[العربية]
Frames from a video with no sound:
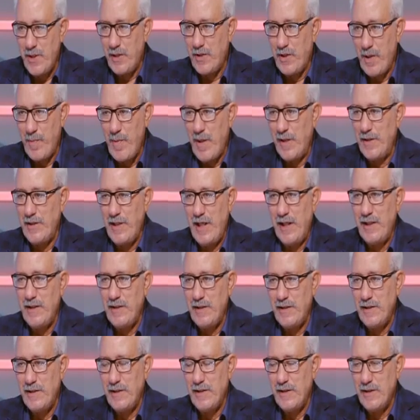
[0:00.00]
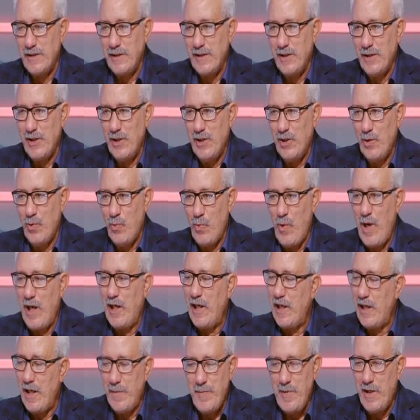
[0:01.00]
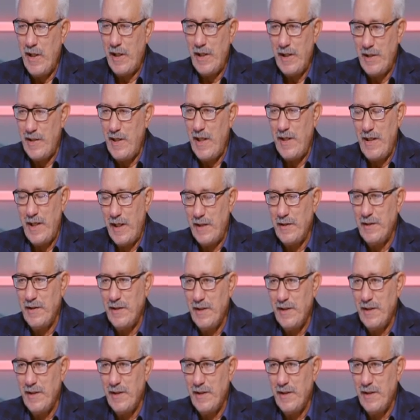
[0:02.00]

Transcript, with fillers: بيك طبعا شرف يعني شرف لينا يا كابتن وحاجه جميله جدا يعني